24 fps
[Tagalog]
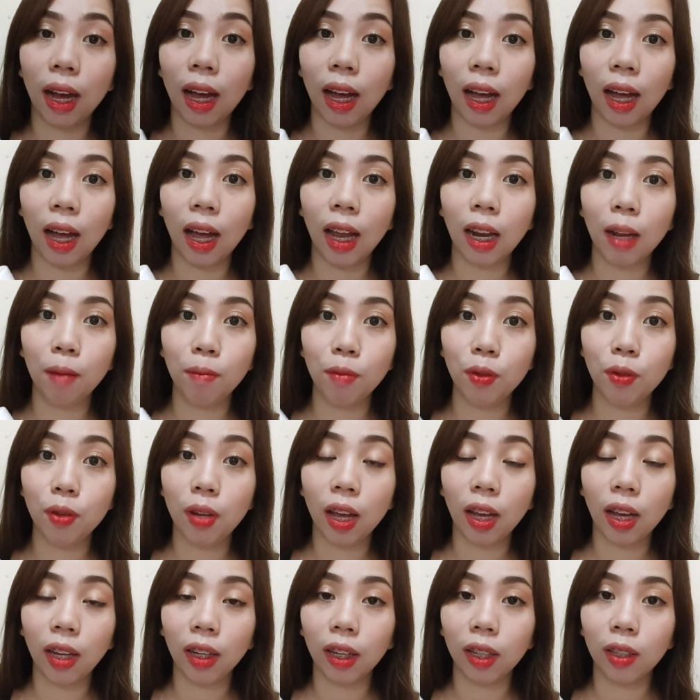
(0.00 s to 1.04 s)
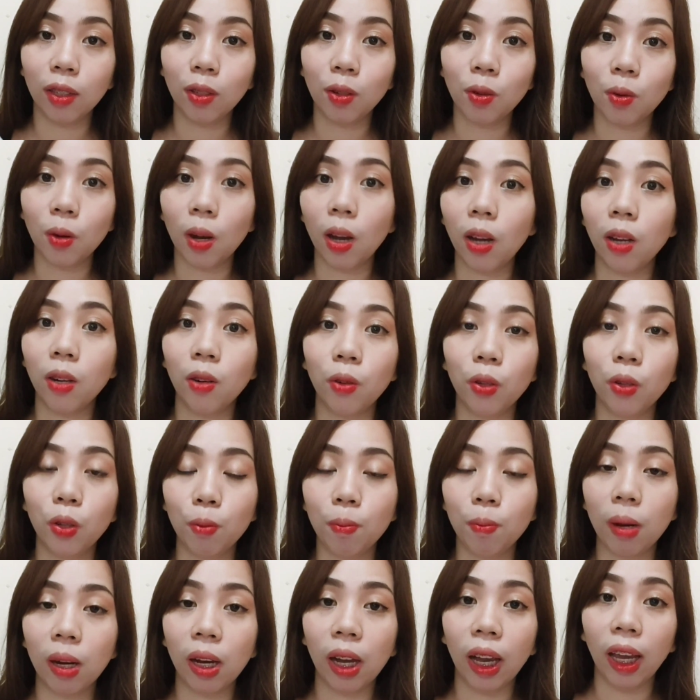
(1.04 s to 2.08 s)
alam nyo na agad kung ano
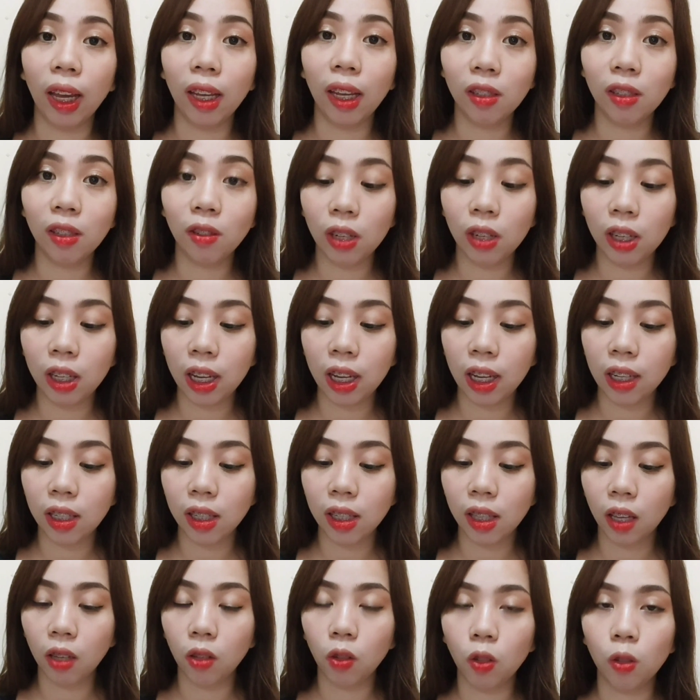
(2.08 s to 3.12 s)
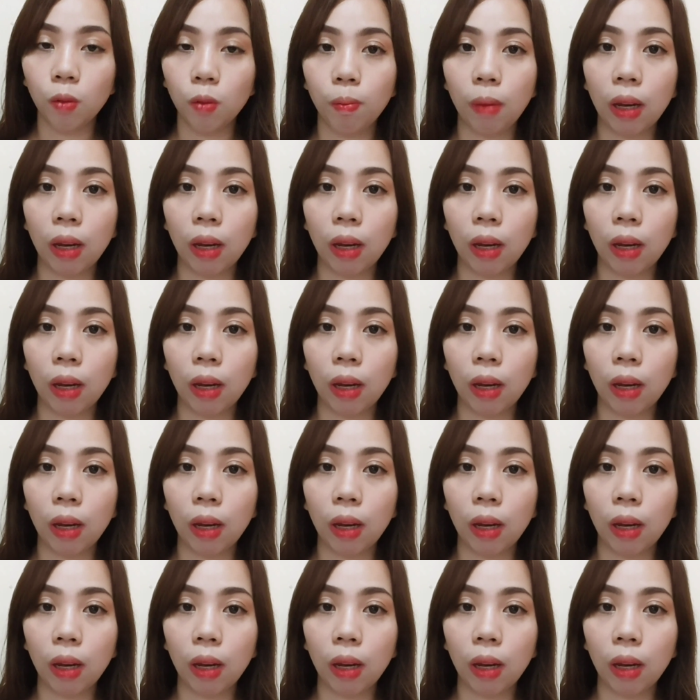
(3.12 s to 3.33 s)
yung mga ingredients na yun.